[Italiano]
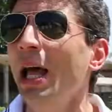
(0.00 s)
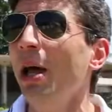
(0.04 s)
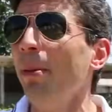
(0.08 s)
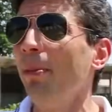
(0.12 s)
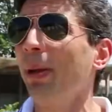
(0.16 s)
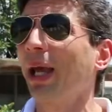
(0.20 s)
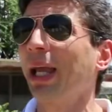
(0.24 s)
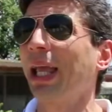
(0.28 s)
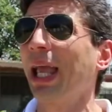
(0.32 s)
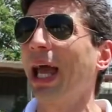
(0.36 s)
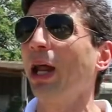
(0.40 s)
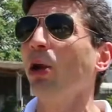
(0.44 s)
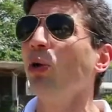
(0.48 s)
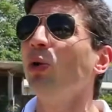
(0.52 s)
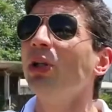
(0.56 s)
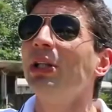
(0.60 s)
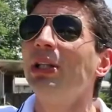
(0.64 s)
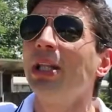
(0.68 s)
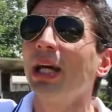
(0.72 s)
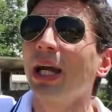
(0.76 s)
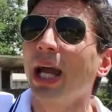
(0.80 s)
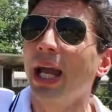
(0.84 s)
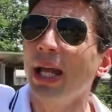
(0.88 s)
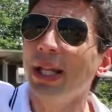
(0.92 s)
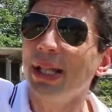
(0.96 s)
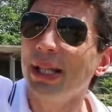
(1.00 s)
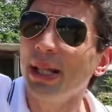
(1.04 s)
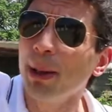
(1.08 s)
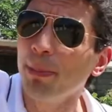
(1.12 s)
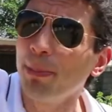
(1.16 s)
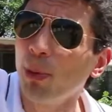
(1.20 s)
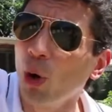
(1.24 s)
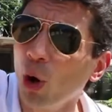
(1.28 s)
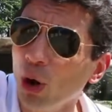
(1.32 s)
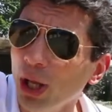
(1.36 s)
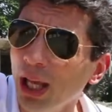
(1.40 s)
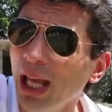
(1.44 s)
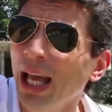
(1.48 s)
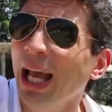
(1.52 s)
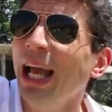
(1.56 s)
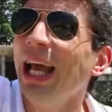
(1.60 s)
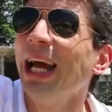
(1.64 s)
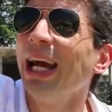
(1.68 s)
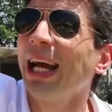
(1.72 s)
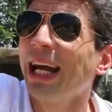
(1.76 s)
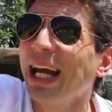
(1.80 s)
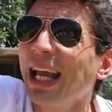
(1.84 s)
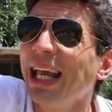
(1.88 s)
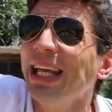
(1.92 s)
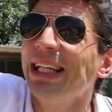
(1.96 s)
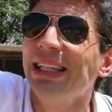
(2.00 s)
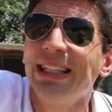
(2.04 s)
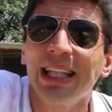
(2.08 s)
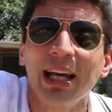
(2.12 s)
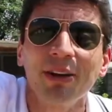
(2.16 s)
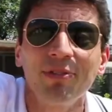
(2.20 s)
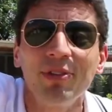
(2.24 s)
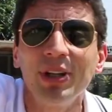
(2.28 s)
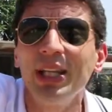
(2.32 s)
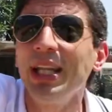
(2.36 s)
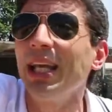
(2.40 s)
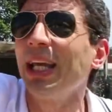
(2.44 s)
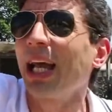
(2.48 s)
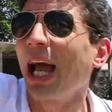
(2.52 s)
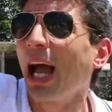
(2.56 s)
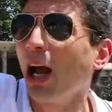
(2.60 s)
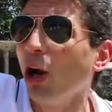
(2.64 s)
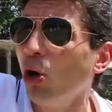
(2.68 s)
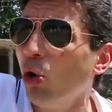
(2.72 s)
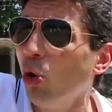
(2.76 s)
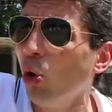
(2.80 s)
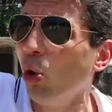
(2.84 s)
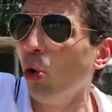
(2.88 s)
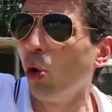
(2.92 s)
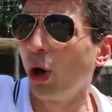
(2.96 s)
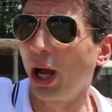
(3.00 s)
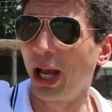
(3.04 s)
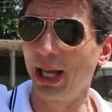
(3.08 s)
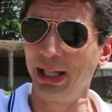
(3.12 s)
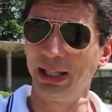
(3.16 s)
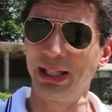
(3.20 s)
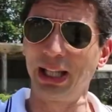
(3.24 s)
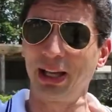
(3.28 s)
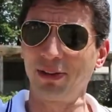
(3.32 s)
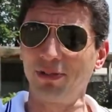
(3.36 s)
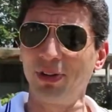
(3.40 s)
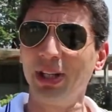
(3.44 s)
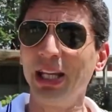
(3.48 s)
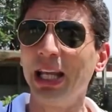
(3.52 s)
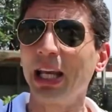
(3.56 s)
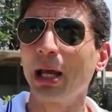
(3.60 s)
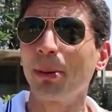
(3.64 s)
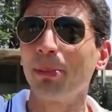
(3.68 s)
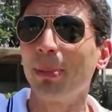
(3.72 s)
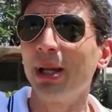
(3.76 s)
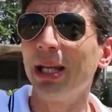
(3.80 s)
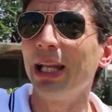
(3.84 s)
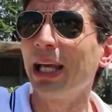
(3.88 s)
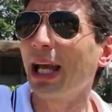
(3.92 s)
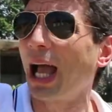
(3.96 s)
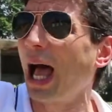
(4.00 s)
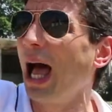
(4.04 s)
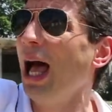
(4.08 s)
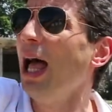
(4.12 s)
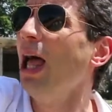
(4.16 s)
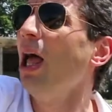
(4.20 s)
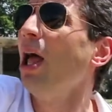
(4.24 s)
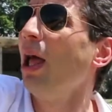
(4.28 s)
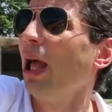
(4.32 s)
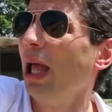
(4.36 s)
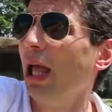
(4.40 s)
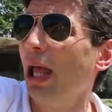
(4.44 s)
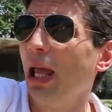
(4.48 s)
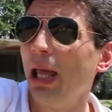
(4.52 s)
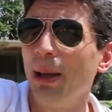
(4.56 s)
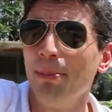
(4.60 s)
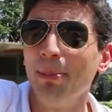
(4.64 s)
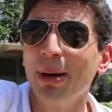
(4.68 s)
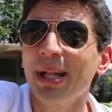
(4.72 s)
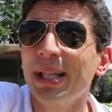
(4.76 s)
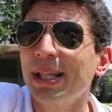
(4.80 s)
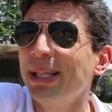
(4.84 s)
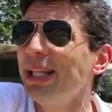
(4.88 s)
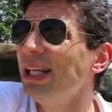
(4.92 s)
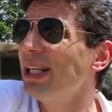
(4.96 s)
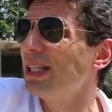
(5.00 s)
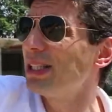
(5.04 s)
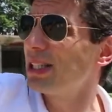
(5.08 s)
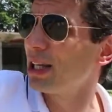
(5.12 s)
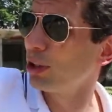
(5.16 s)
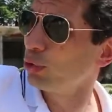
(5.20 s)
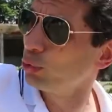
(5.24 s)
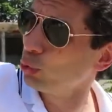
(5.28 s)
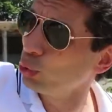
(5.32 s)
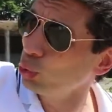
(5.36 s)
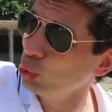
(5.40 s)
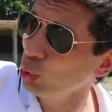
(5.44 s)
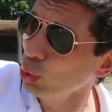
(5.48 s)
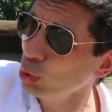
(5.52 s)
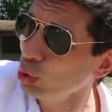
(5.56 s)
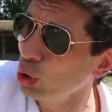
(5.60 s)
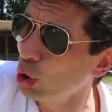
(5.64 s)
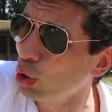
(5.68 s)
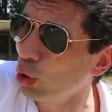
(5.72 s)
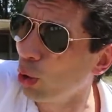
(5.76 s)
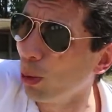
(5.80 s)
perché a noi interessa poi reintervenire ancora, intervenire in maniera eh, massiccia su tutto il